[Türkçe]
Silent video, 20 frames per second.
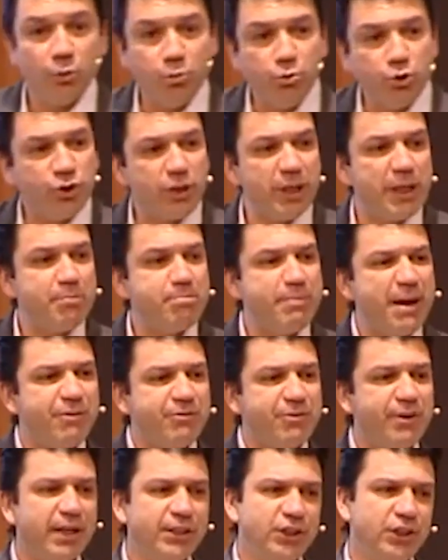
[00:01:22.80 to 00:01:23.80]
müşterinin
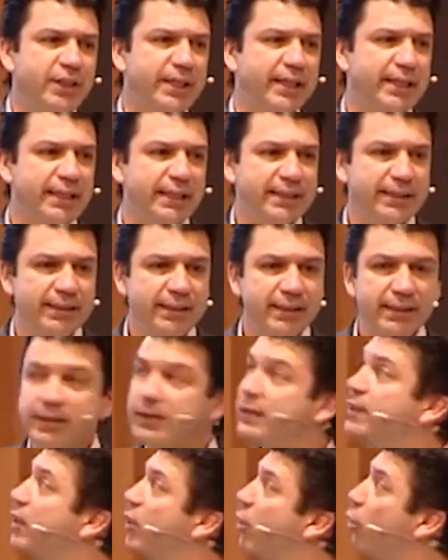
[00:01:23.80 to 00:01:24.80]
menfaat için hareket etseniz,
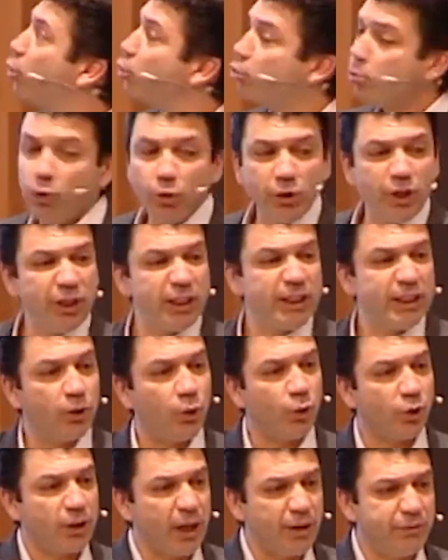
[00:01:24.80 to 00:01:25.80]
o zaman o kişi
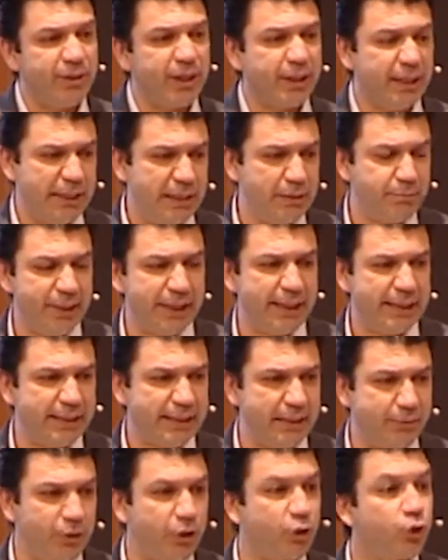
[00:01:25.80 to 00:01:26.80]
o kadar fiyat indirmek
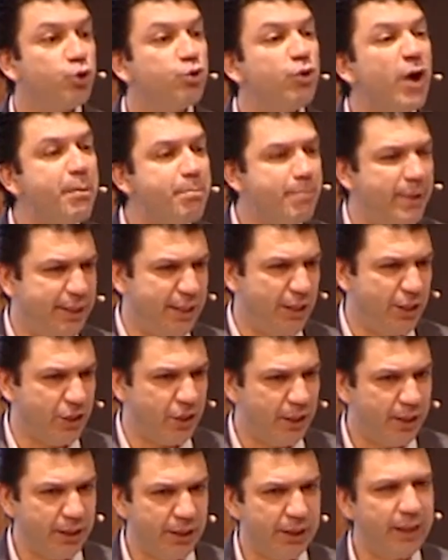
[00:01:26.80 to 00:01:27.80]
istemeyecek. Güvenmediği
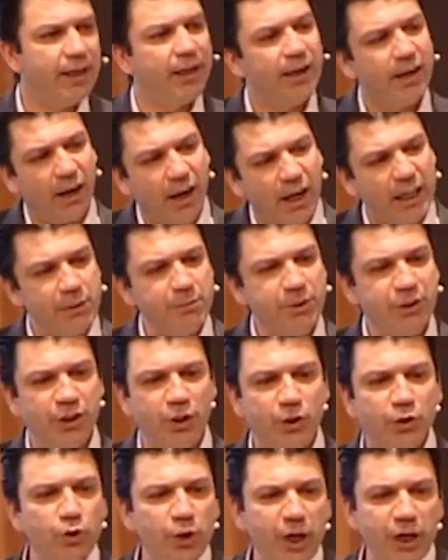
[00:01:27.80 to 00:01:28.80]
için
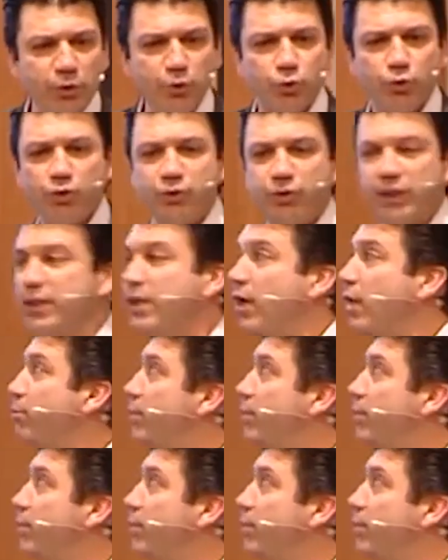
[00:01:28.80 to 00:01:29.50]
alabileceği en ucuz fiyata